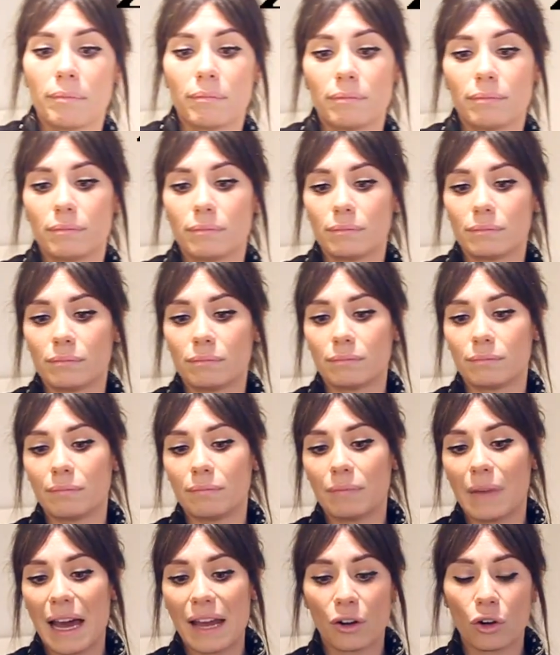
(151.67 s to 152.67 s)

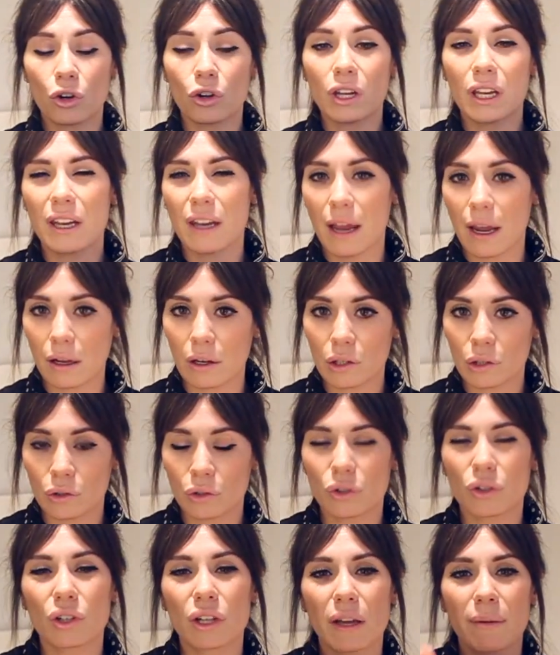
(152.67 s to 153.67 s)
mm, marrón y negro,
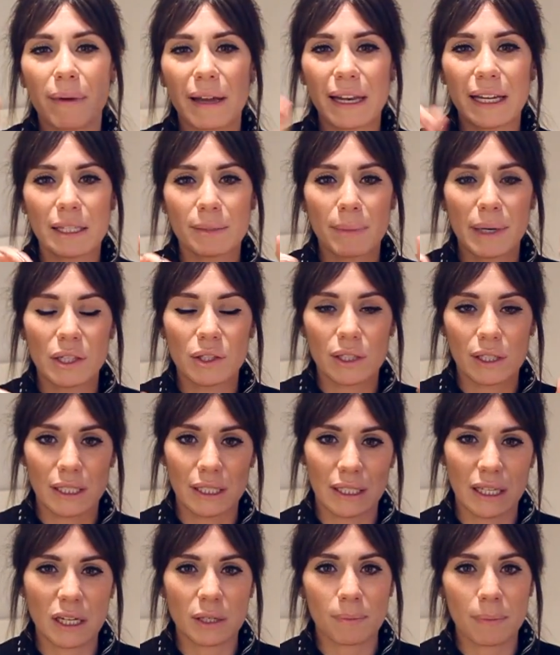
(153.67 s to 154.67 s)
no lleva las manchas
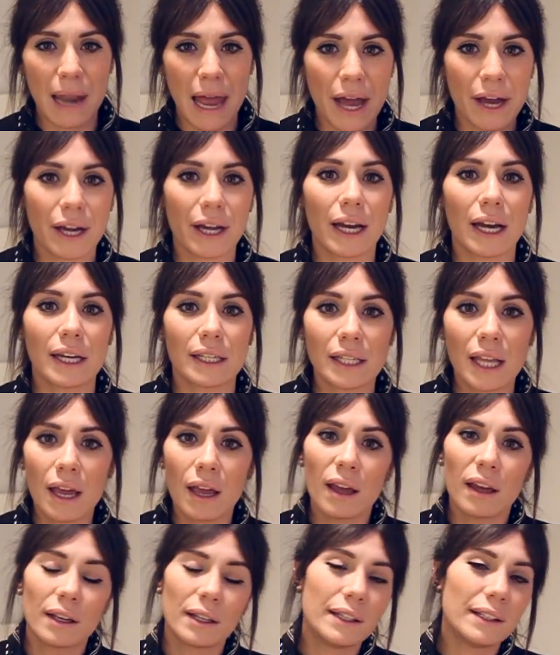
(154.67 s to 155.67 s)
esas blancas
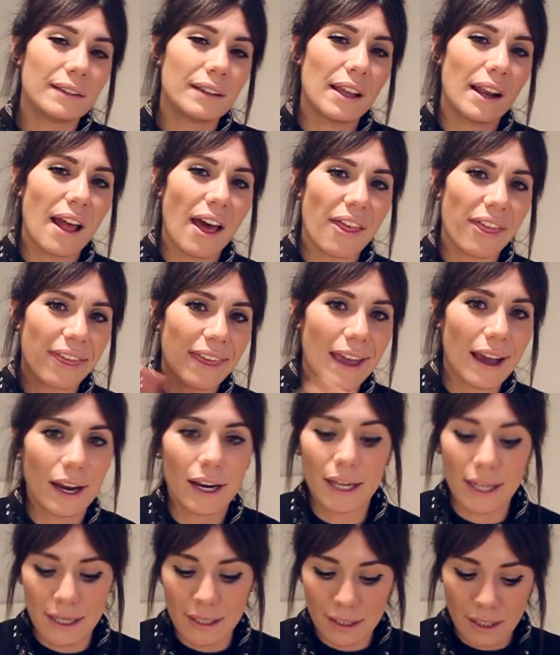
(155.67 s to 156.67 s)
ni tira hacia
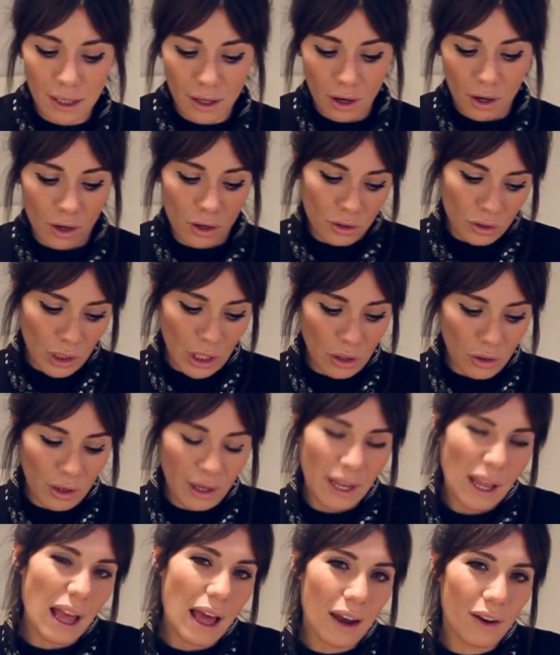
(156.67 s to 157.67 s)
gris. O sea, yo
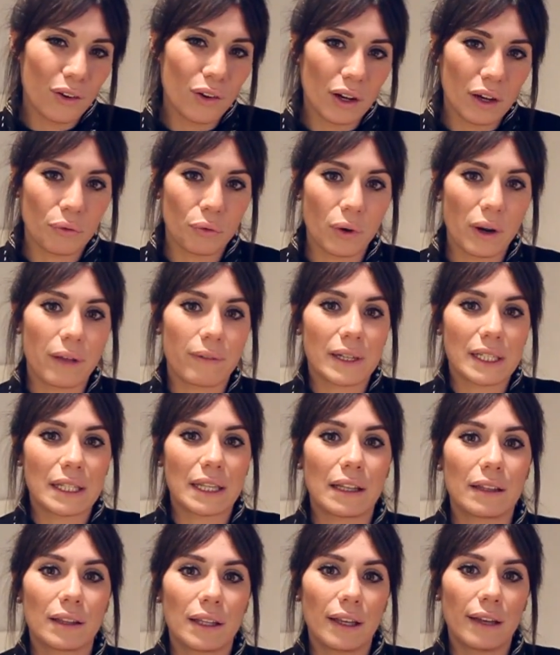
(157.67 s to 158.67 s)
quería algo que fuera
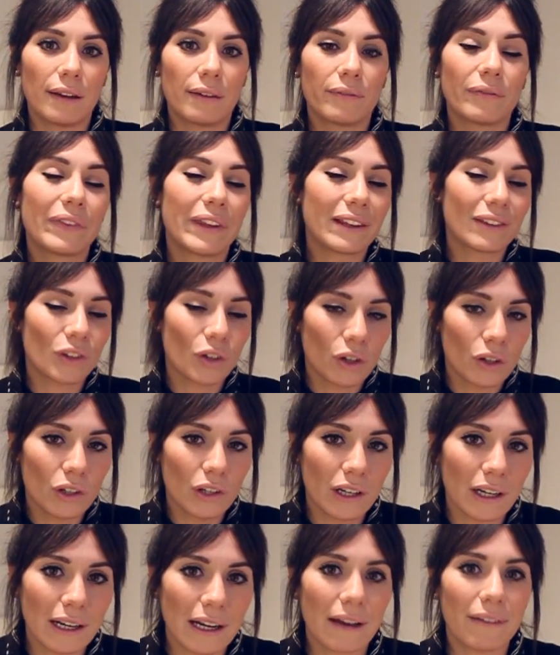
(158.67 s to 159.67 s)
bastante dentro de lo
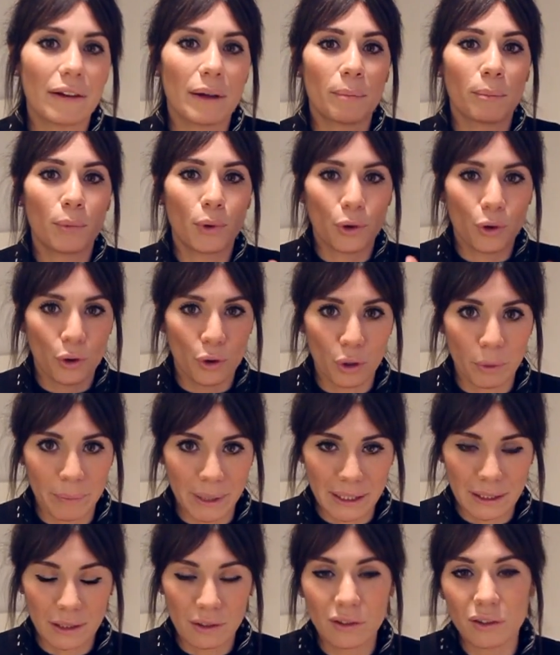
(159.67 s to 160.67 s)
que cabe
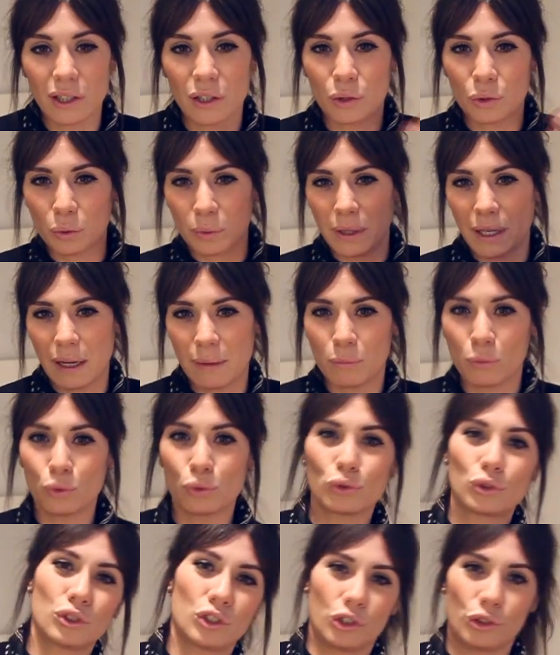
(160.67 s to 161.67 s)
monocromático, que no tuviera
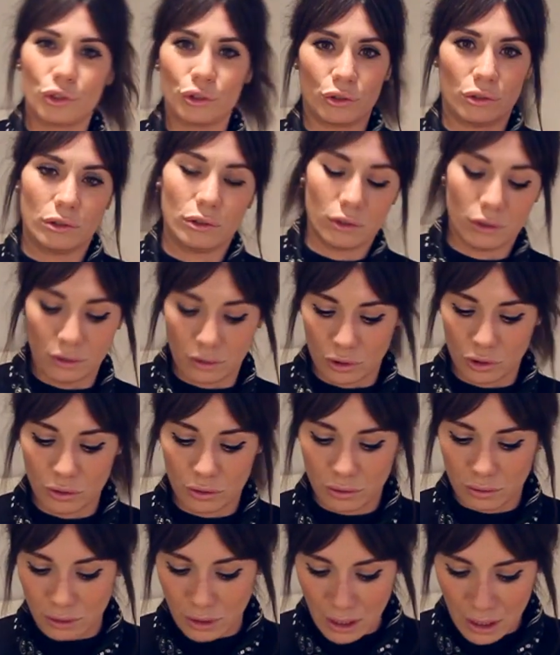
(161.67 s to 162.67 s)

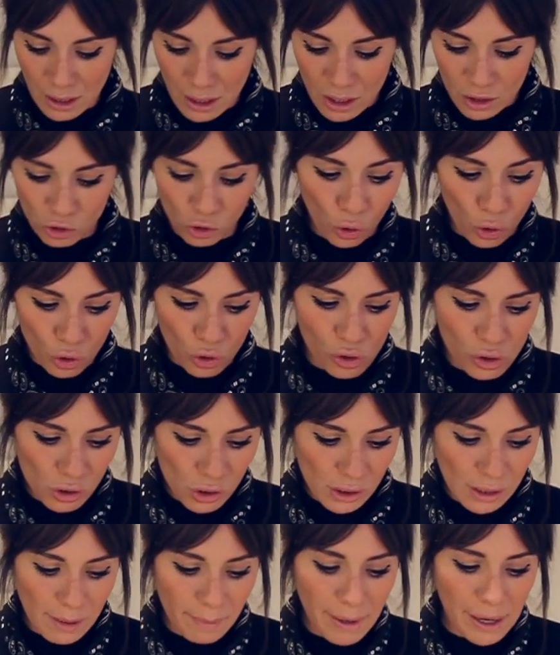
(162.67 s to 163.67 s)
muchos
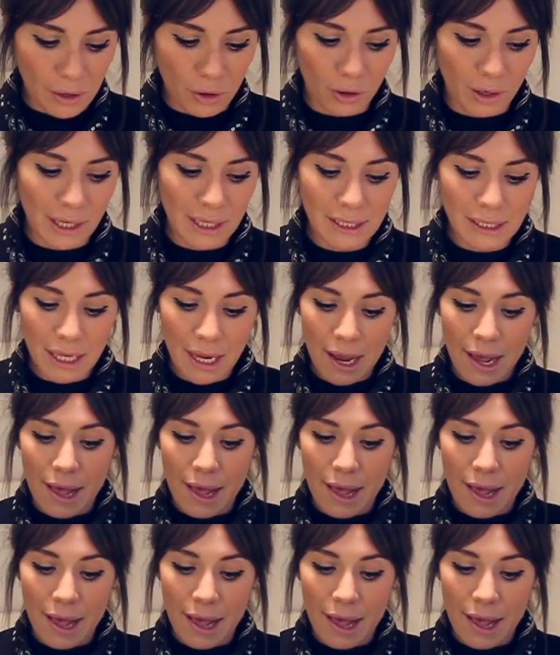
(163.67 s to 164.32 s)
tonos de marrones.